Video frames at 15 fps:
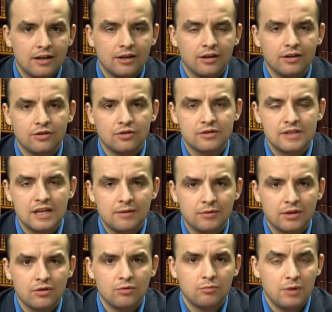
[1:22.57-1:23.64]
E, dostałem
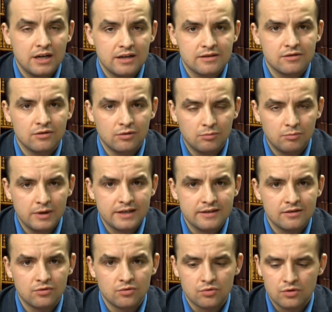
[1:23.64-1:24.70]
tego bardzo,
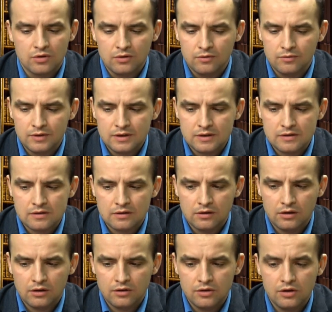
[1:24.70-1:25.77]
bardzo dużo, więc
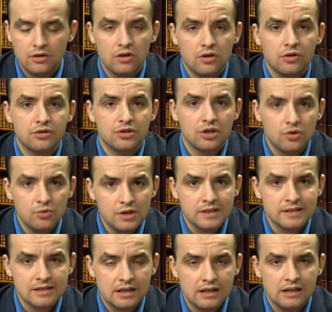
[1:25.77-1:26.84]
e, nie tylko
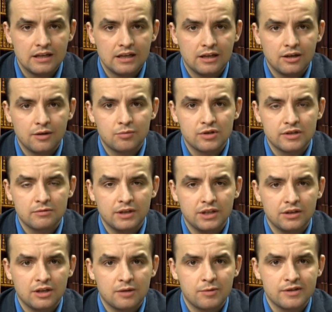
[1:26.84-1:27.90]
dziękuję za
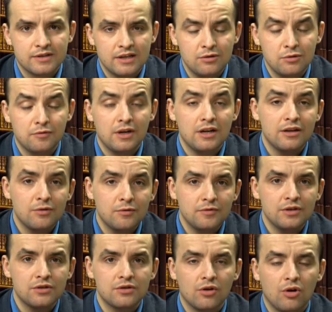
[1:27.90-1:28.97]
przesłanie tych prezentów, ale
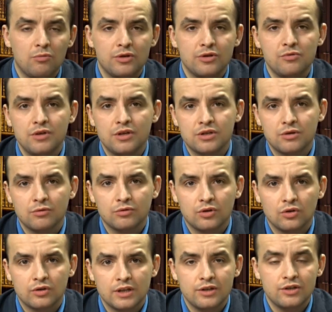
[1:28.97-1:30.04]
również obliguje się
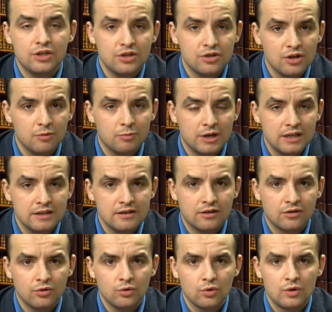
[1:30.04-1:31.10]
do tej ciężkiej pracy
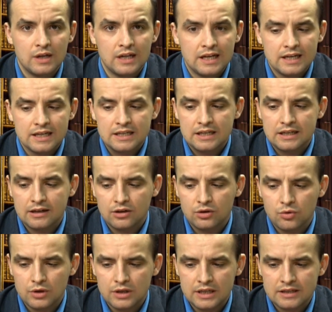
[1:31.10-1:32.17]
i trudu, e,
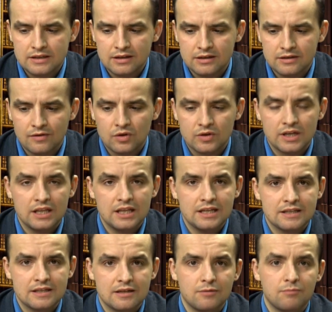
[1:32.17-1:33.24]
który jest
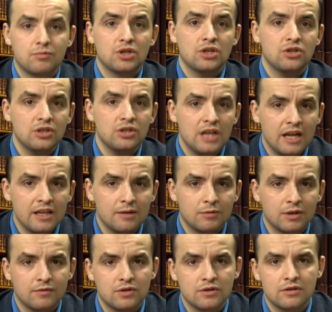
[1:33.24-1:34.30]
związany z przeczytaniem
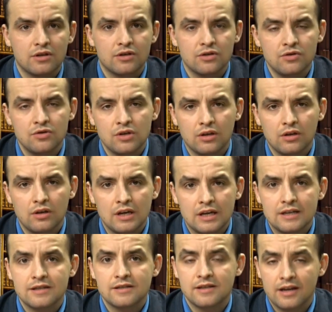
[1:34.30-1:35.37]
tych wszystkich książek i
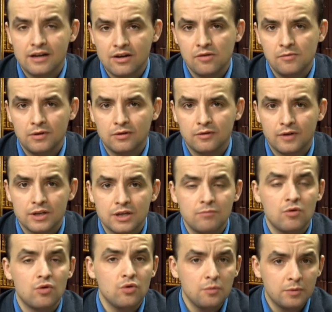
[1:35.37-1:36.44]

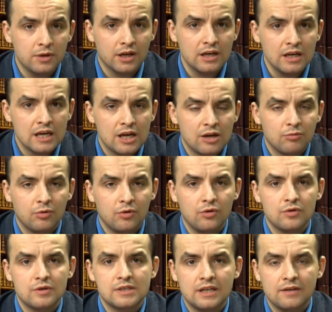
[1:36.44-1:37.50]
zarekomendowaniem lub nie,
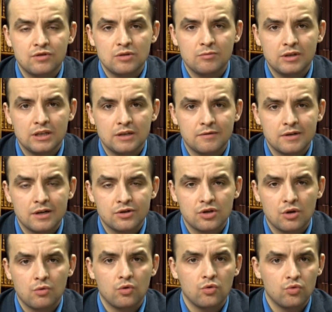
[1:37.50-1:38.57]
bo zawsze będę
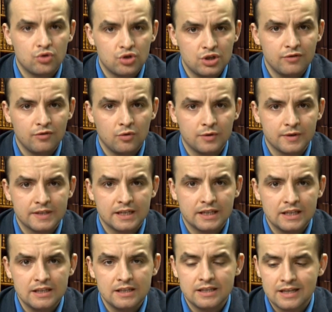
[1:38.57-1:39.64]
wyrażał uczciwą
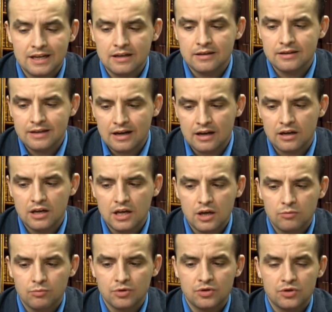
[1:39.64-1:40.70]
ocenę, tak jak
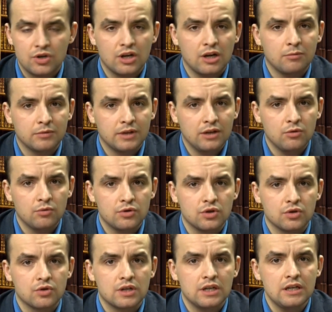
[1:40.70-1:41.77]
postrzegam daną
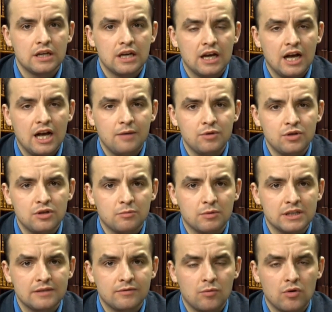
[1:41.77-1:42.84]
książkę, abyście
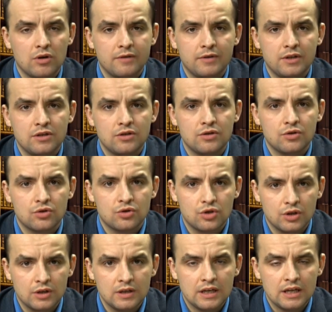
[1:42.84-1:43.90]
Państwo mogli wiedzieć,
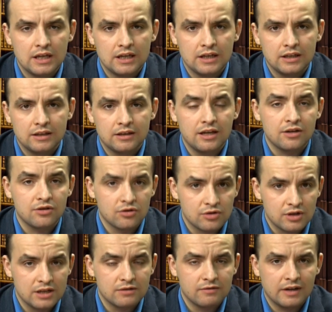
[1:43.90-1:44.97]
czy ta
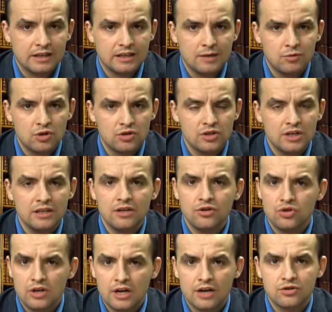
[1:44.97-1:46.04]
książka jest warta przeczytania,
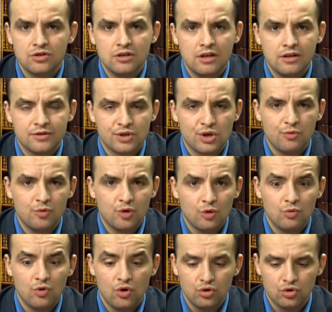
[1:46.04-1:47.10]
czy raczej należałoby
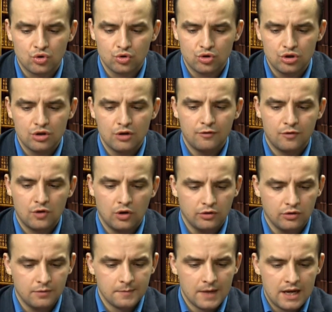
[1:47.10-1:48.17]
ją odrzucić w kąt.